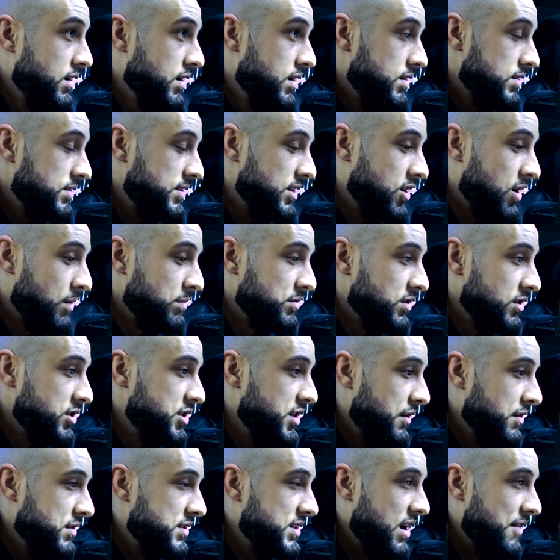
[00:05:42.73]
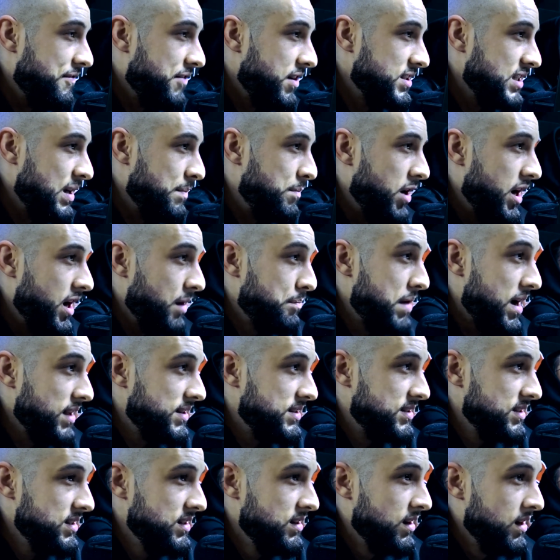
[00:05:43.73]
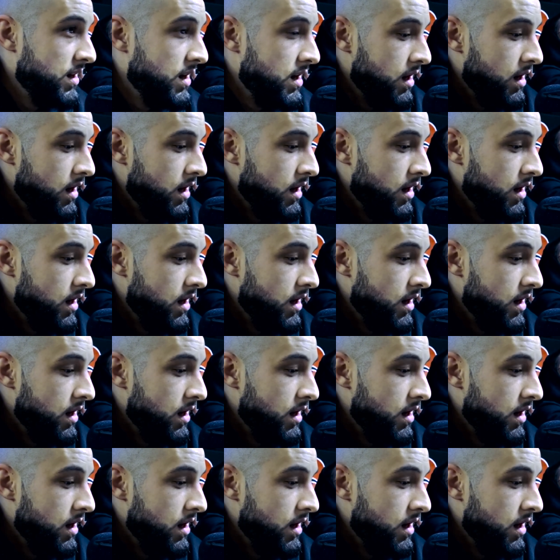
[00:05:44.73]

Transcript: c'est comme ça que j'ai réussi à faire sa première partie.